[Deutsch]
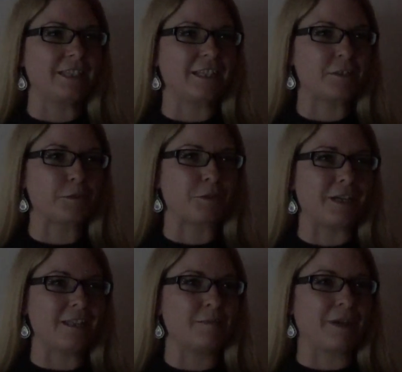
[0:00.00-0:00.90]
jeder so
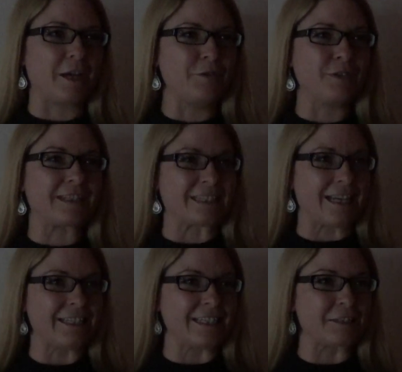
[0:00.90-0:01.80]
erstmal anfängt,
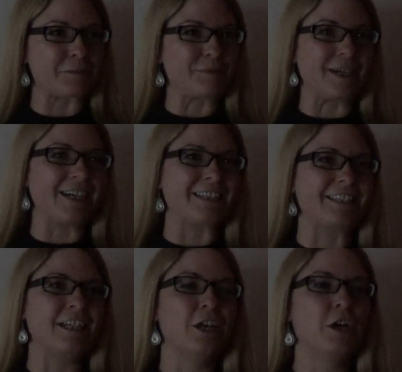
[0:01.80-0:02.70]
sein Ding zu machen
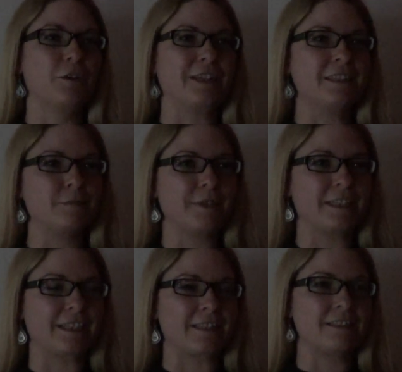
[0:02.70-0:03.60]
und erstmal den
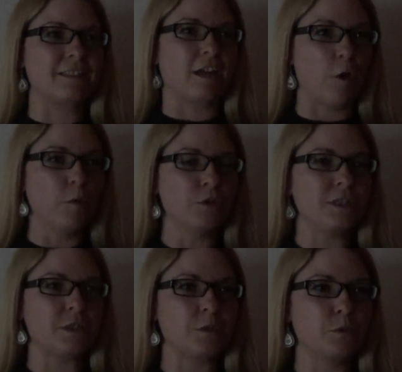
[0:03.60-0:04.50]
ganzen Raum
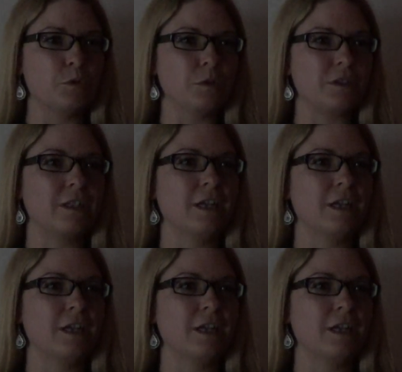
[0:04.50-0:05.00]
untersucht.